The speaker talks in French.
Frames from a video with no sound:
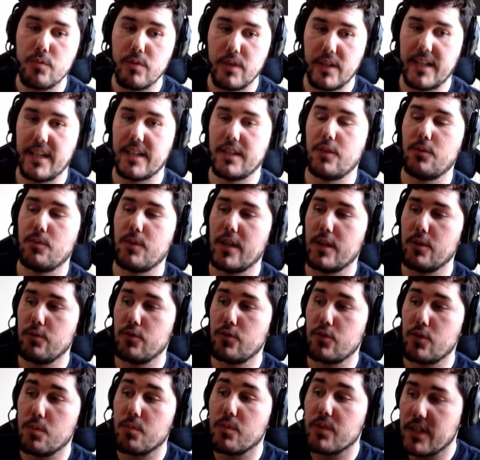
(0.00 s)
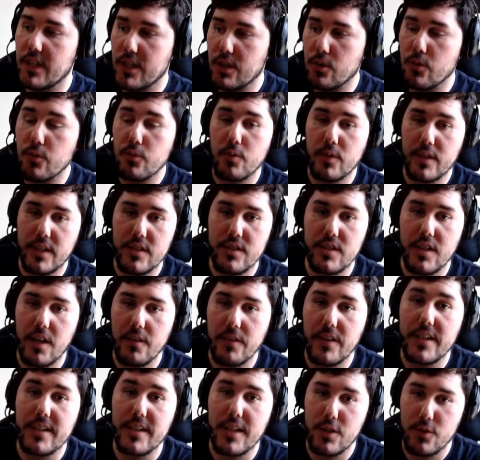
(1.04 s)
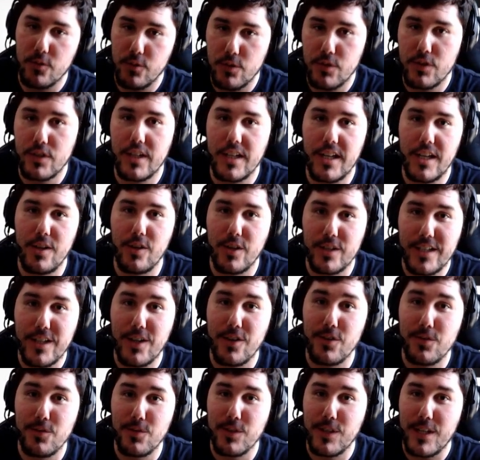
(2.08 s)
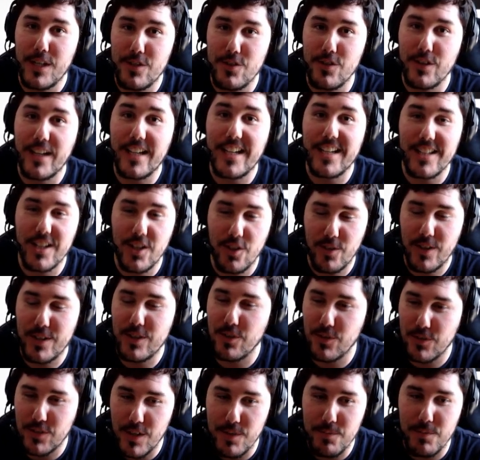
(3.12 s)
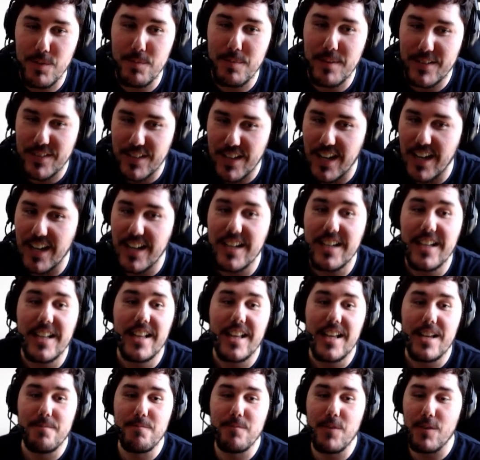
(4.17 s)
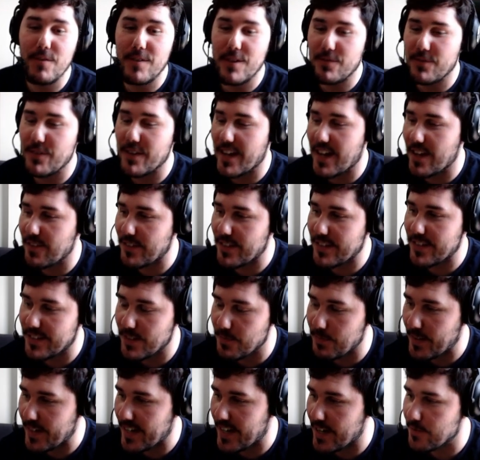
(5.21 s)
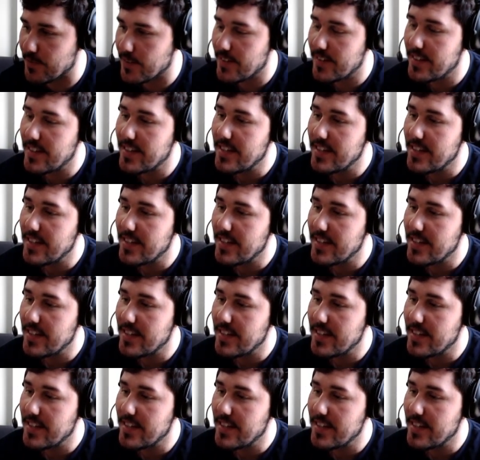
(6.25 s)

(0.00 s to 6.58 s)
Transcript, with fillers: Regardez sur la gauche que mon écran sur lequel je travaille est à gauche et l'écran sur lequel je rec est à droite. Donc c'est un peu le bazar, mais on va faire avec, c'est pas grave.